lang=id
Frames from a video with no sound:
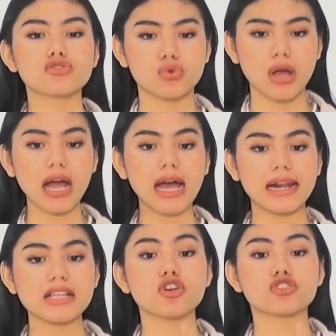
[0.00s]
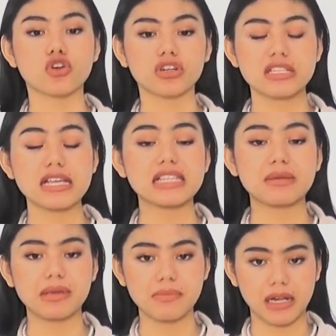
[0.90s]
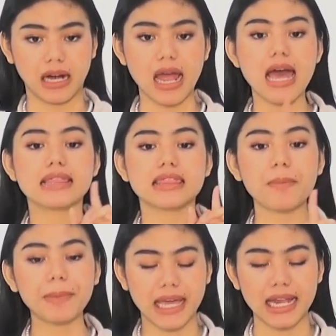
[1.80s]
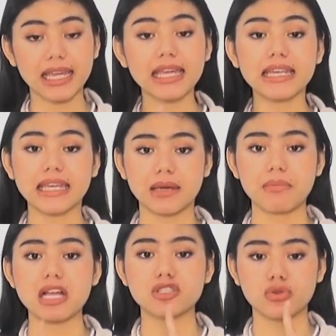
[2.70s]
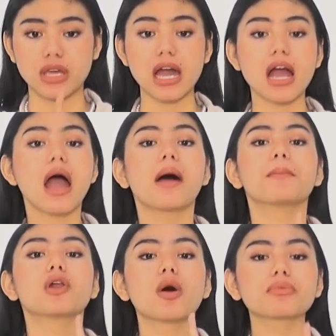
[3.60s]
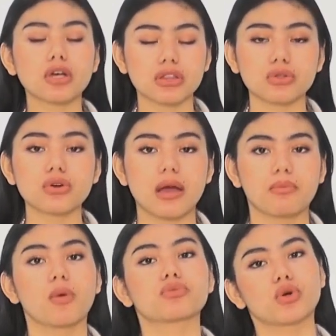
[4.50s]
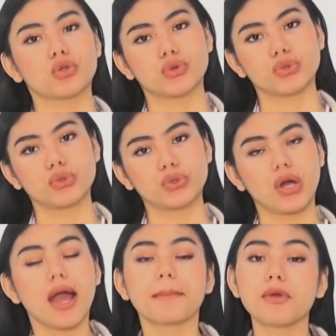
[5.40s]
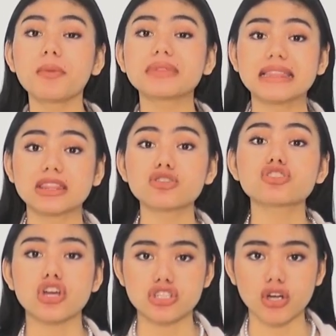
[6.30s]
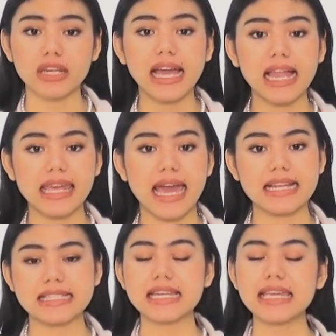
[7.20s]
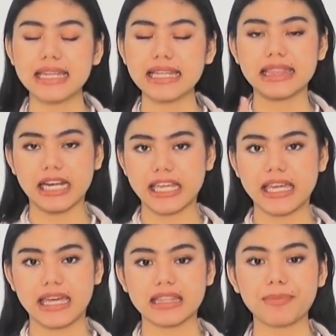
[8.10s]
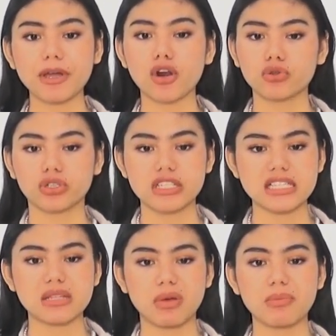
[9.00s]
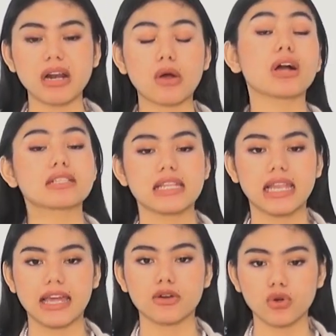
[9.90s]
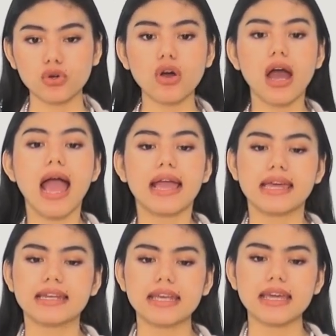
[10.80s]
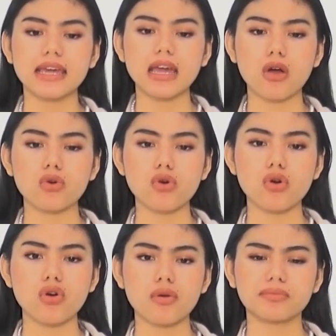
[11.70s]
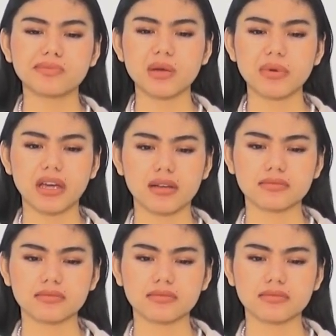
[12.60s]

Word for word: suka karena cocok di Justin Bieber. Tapi kali ini bajunya belum tentu eh belum tentu. Belum tentu cocok di kalian. Jadi ini tricky. Tapi kalau untuk di Justin Bieber aku kasih nilai dulu. Ini aku apa ya?